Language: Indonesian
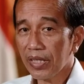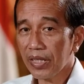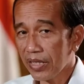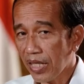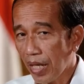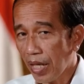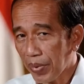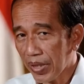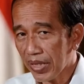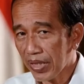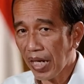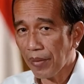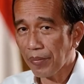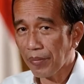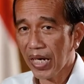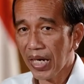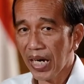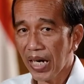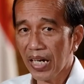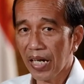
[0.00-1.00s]
Kita pernah
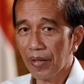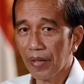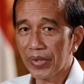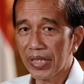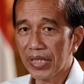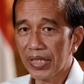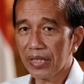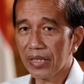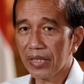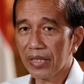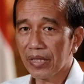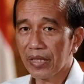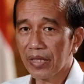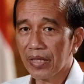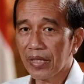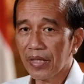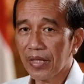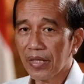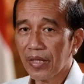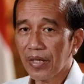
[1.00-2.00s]
mengalami
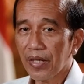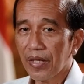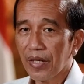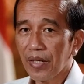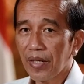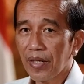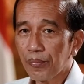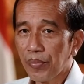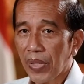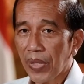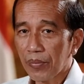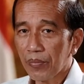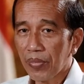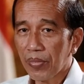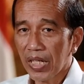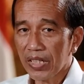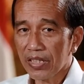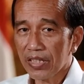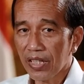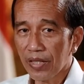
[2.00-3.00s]

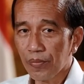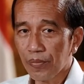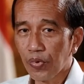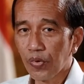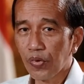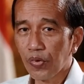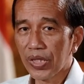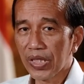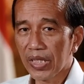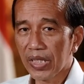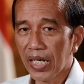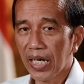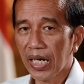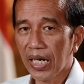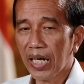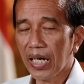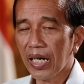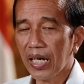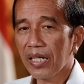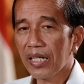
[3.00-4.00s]
14.000
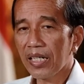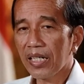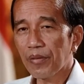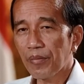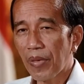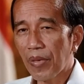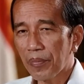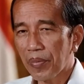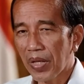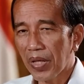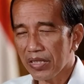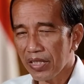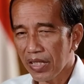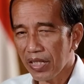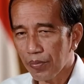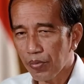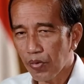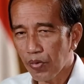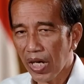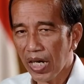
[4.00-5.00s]
hingga
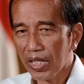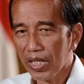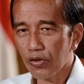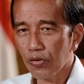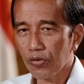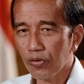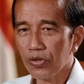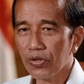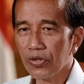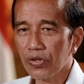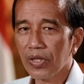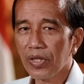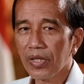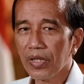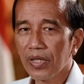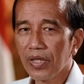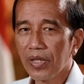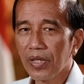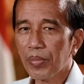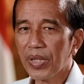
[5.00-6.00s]
15.000 kasus
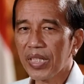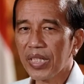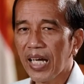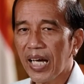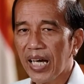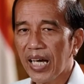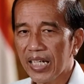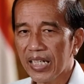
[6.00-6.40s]
per